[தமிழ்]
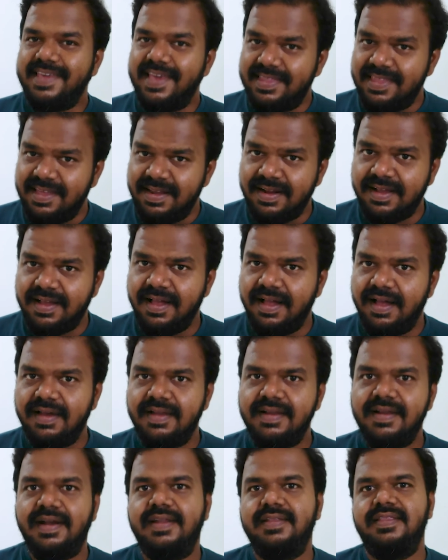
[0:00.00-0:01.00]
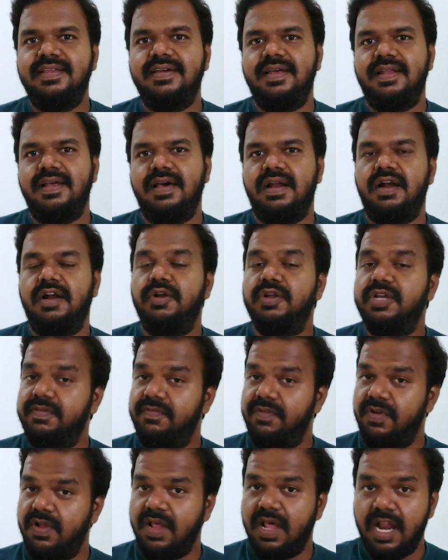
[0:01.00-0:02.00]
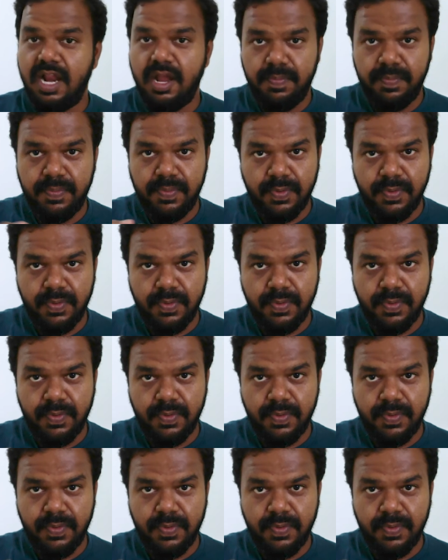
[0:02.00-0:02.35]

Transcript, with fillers: எதற்காக நடத்துகிறார்கள் இவ்வளவு நாளாக